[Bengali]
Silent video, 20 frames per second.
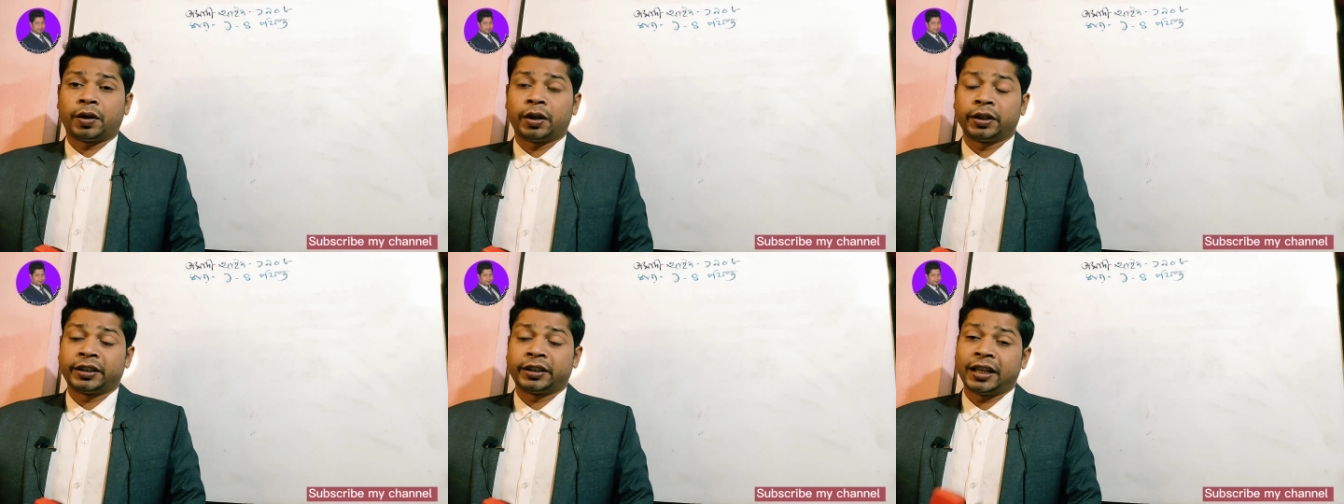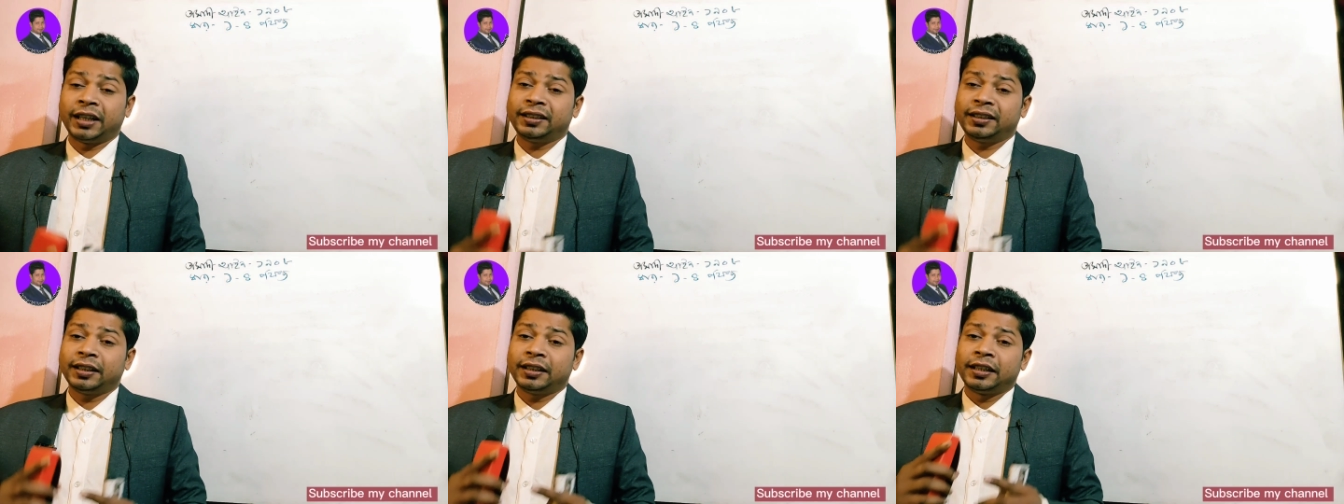
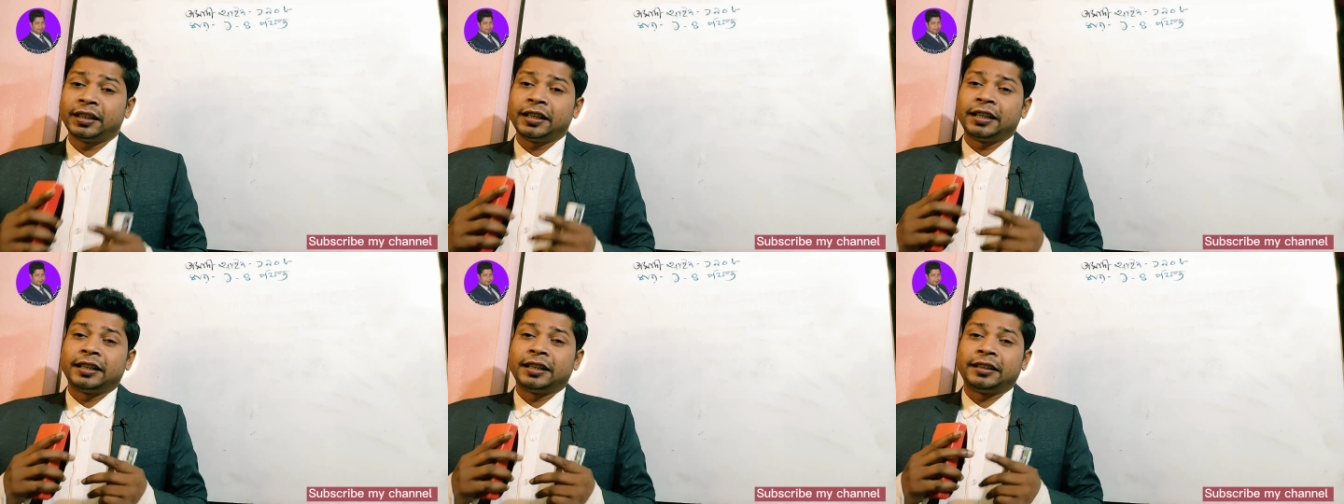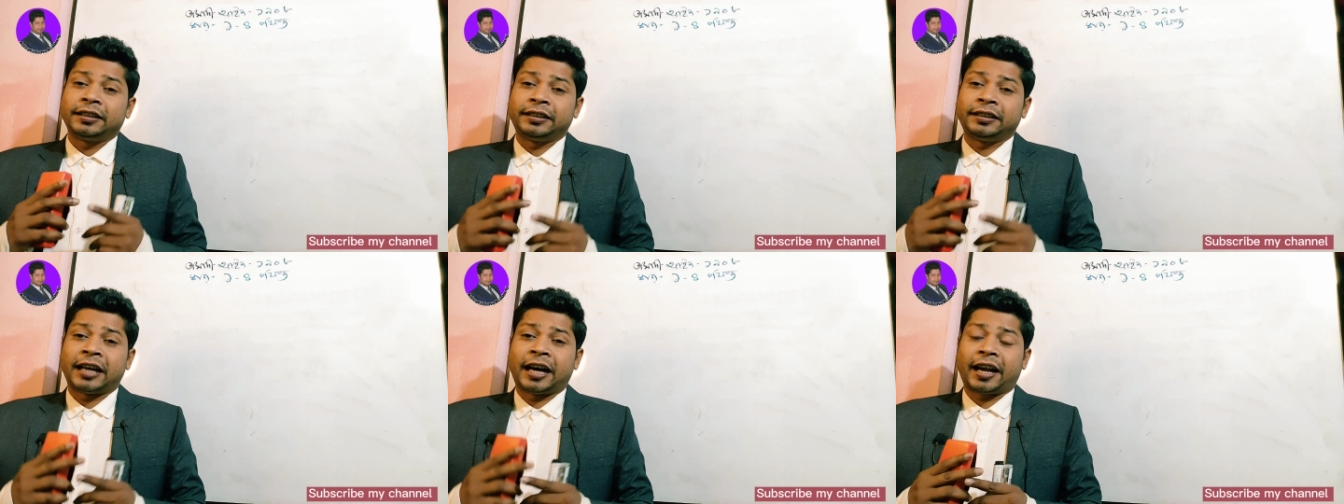অর্থাৎ
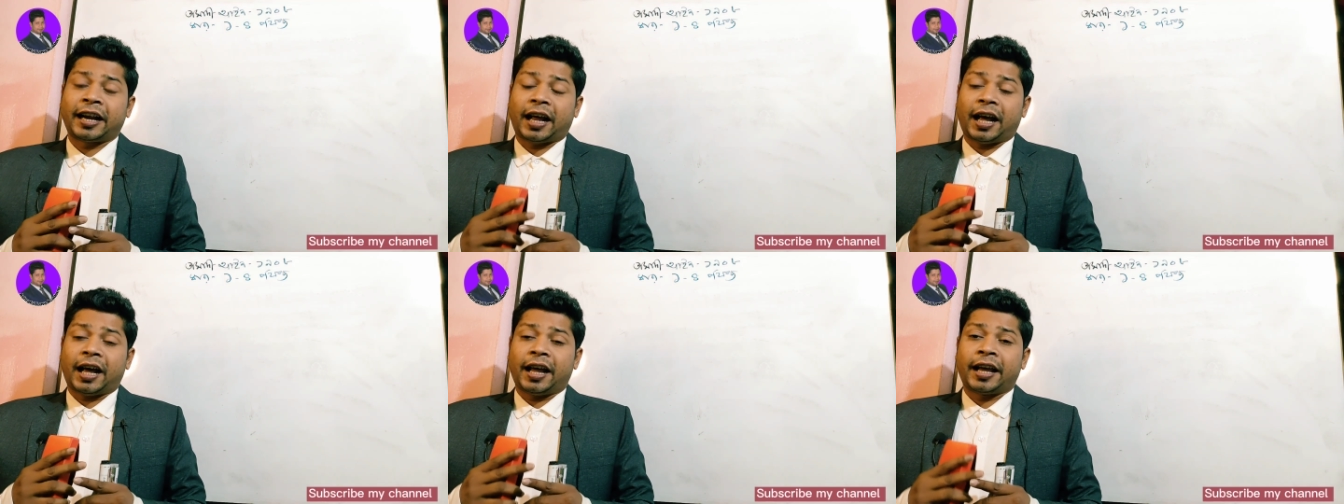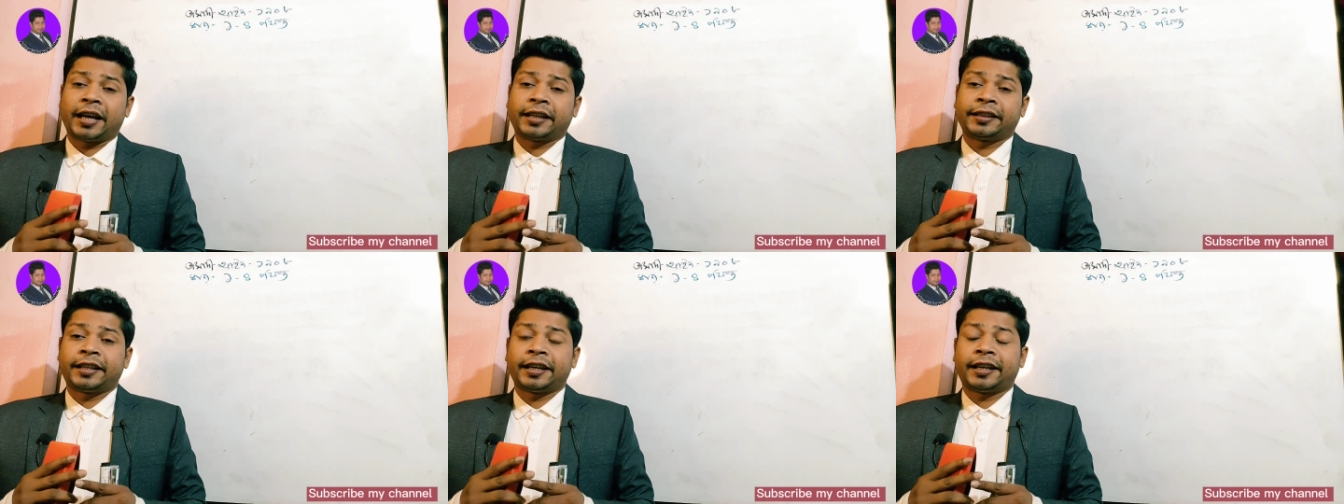ধারা
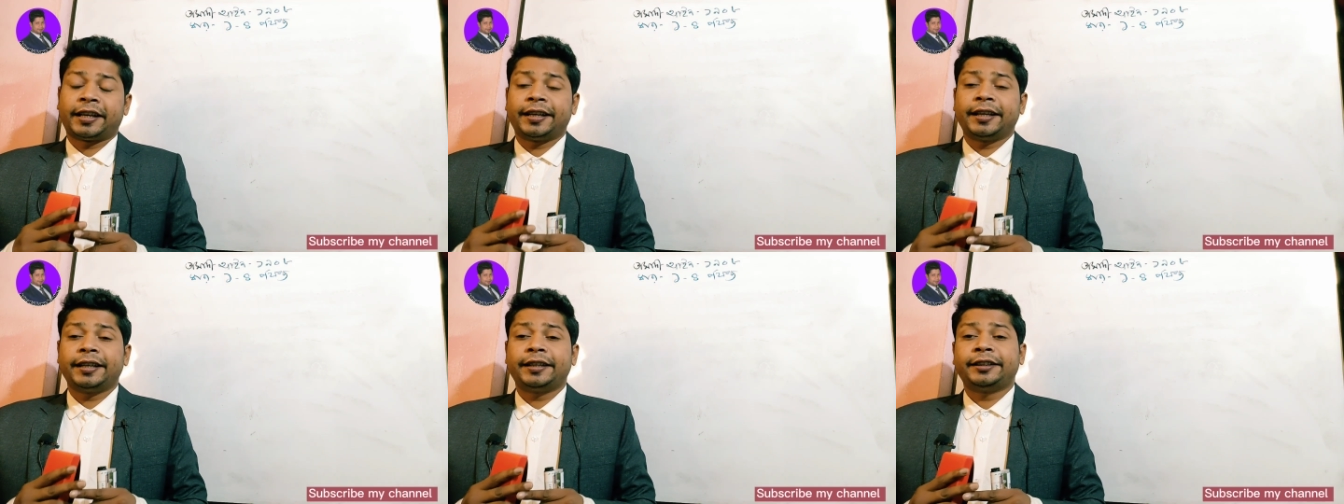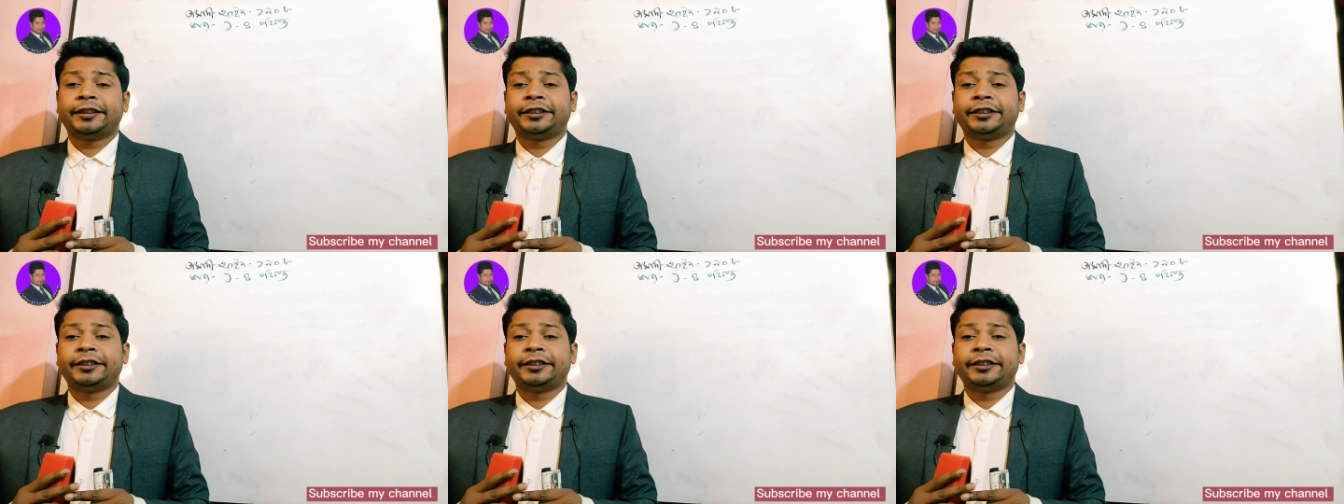এক থেকে